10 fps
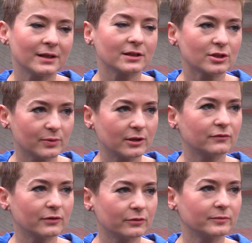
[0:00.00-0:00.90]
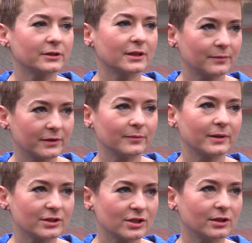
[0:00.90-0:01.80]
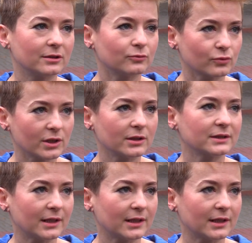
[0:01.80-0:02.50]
Także brakowało nam najbardziej dużej